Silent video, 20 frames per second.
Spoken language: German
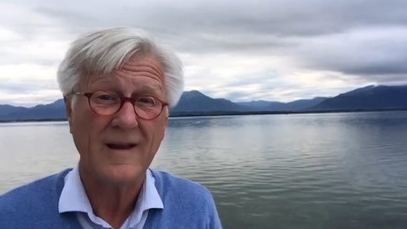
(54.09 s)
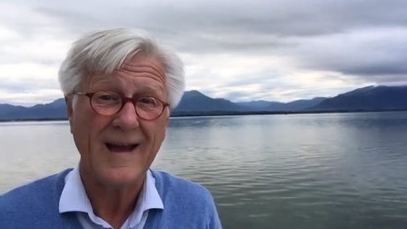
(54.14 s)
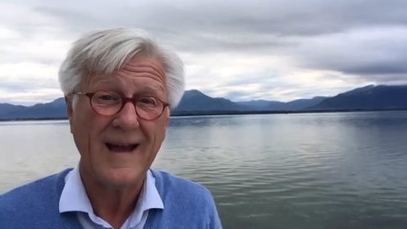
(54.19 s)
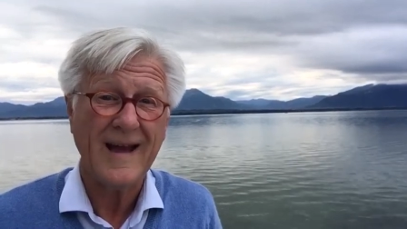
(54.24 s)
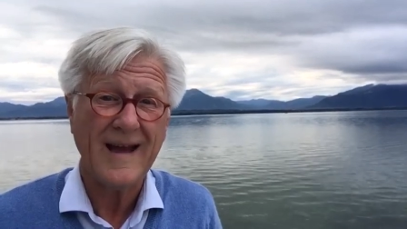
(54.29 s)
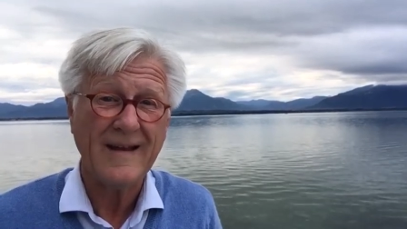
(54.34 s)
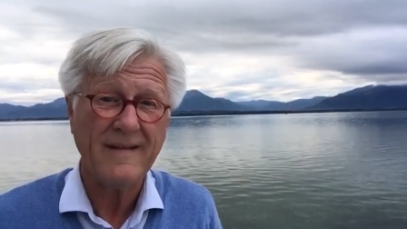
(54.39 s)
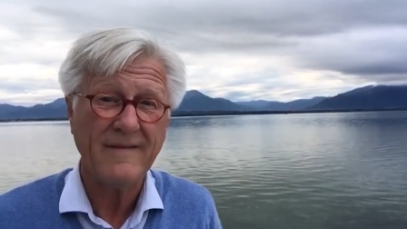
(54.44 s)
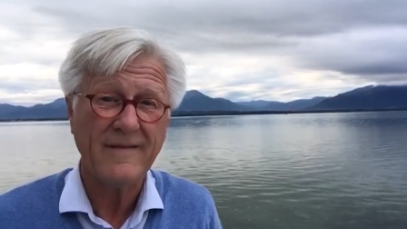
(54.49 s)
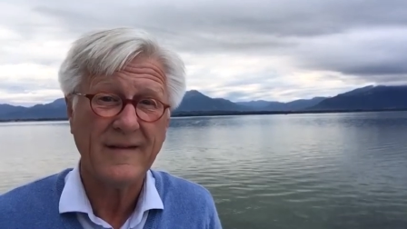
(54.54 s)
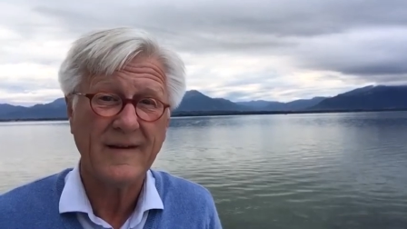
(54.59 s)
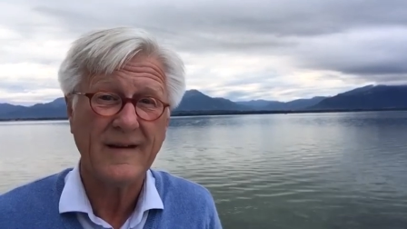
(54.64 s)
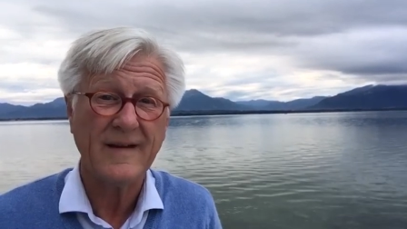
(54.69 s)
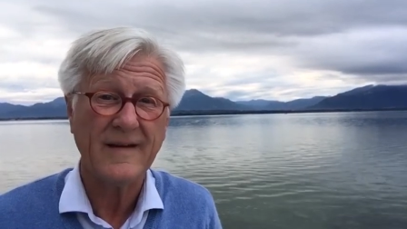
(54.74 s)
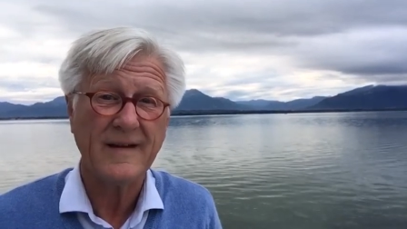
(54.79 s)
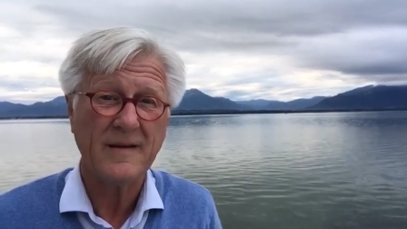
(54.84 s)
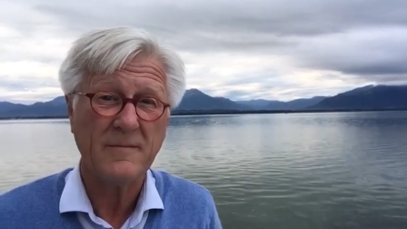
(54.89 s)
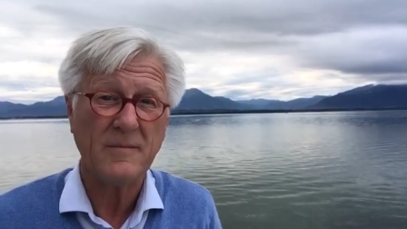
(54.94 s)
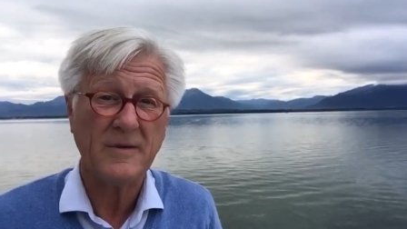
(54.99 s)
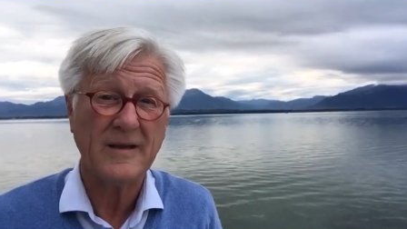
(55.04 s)
einfach
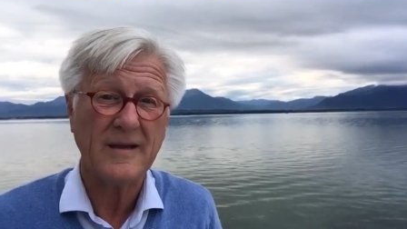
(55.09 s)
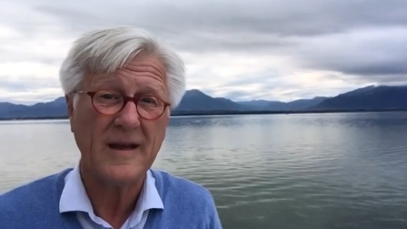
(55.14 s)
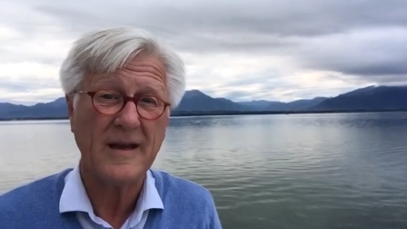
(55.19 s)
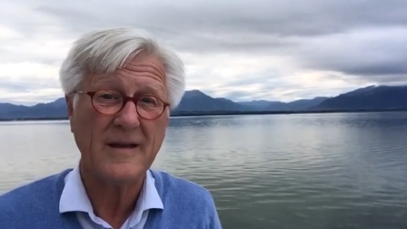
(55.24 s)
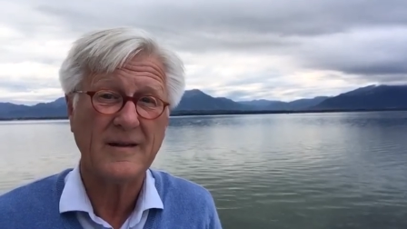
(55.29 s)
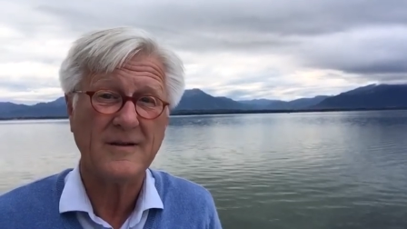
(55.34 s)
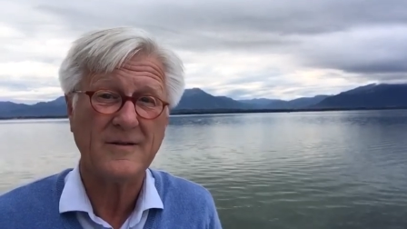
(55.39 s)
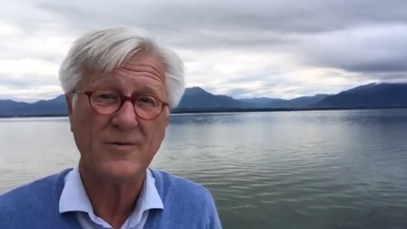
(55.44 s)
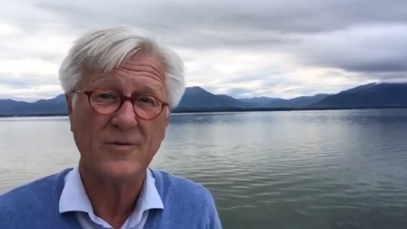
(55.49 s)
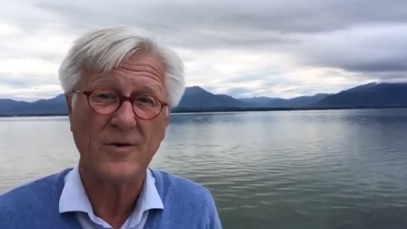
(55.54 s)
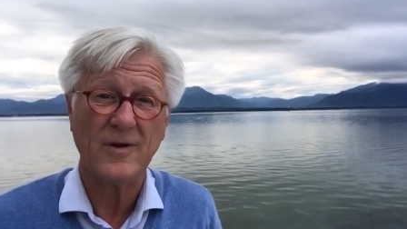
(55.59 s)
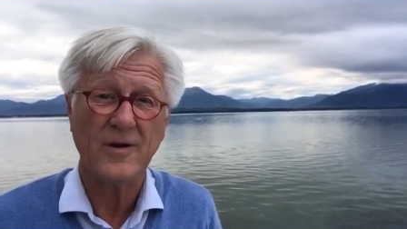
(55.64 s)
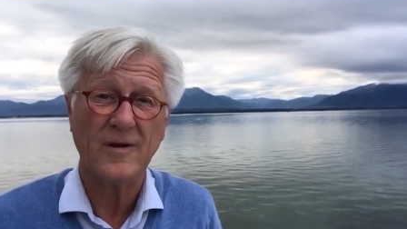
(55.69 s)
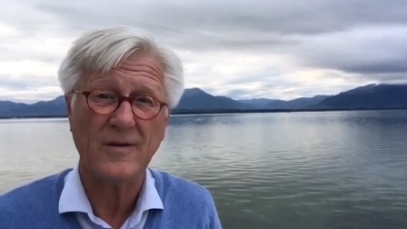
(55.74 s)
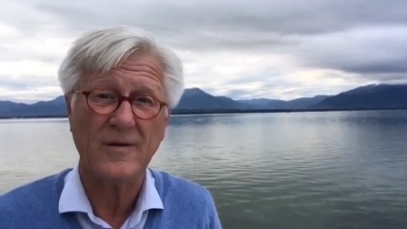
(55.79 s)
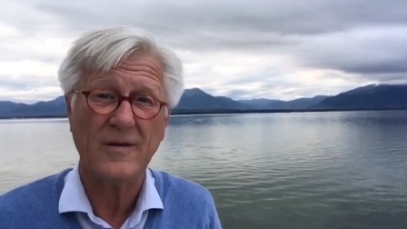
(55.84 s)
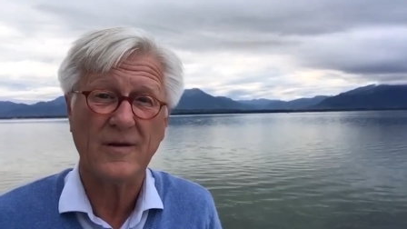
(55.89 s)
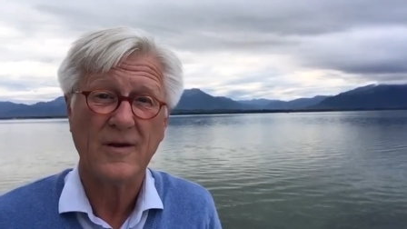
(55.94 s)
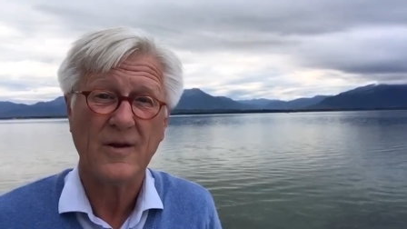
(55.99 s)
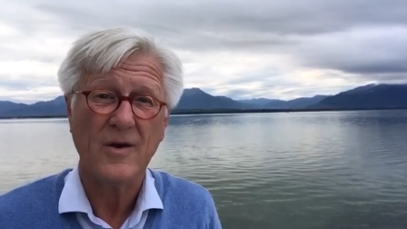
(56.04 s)
in mich reinzuhören
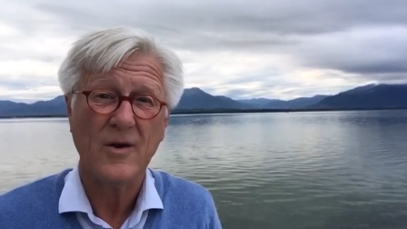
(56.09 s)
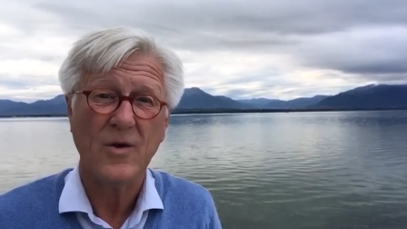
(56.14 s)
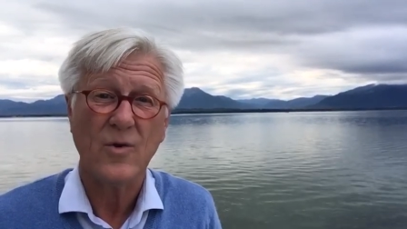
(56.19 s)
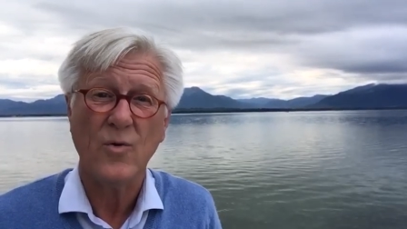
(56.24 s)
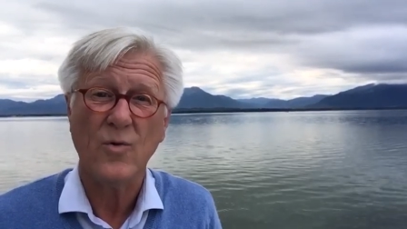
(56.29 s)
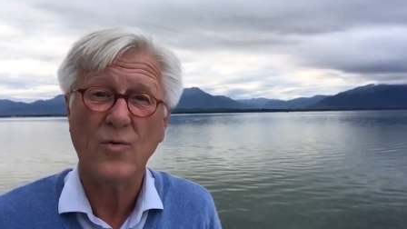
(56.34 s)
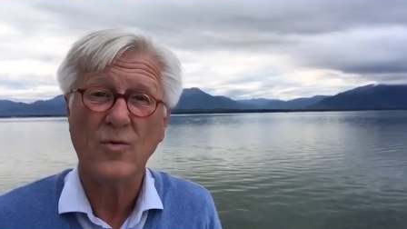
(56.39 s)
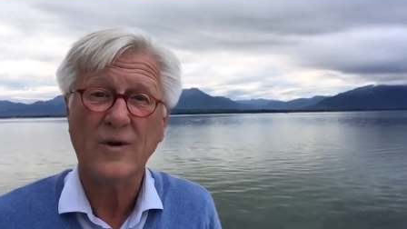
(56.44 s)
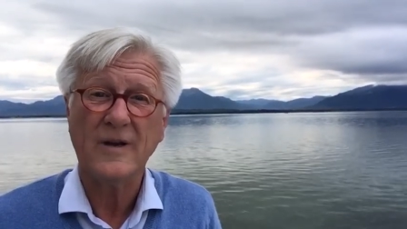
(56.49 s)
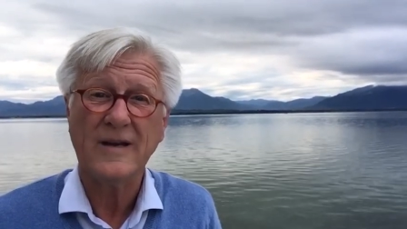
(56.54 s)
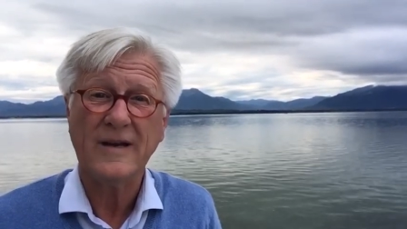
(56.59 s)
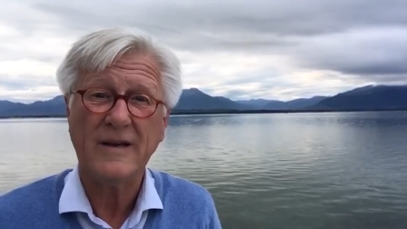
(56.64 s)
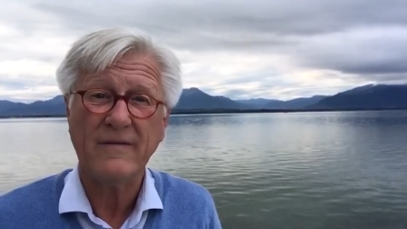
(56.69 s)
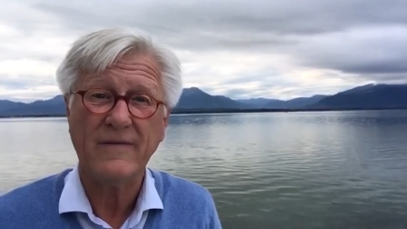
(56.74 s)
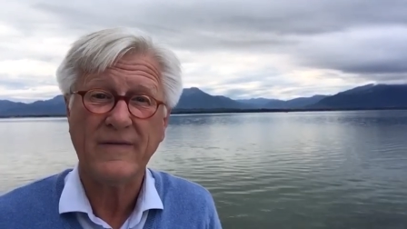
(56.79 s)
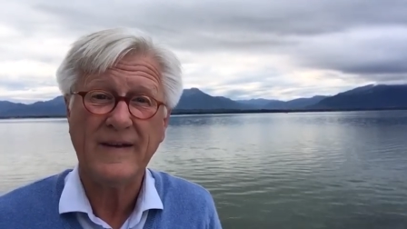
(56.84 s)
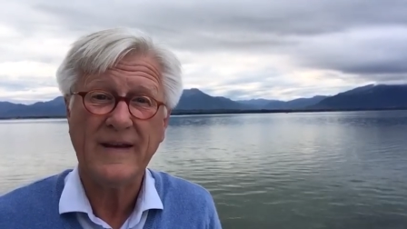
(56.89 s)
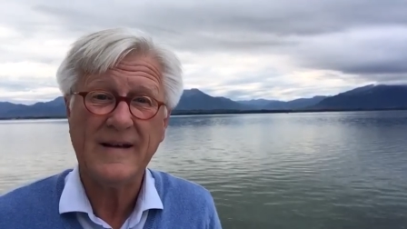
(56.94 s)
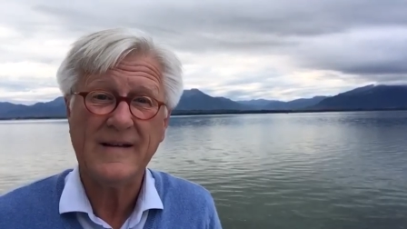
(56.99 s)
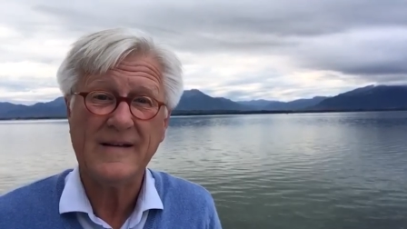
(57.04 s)
ohne die
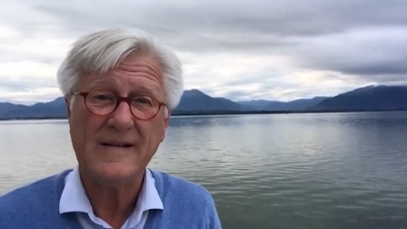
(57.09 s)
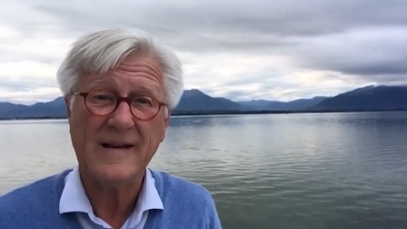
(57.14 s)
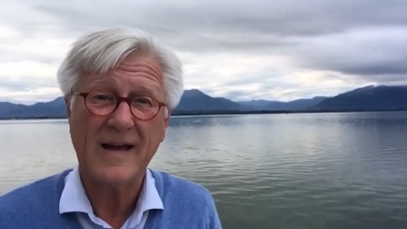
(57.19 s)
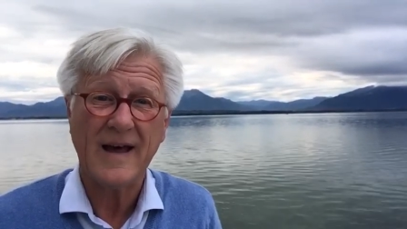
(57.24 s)
vielen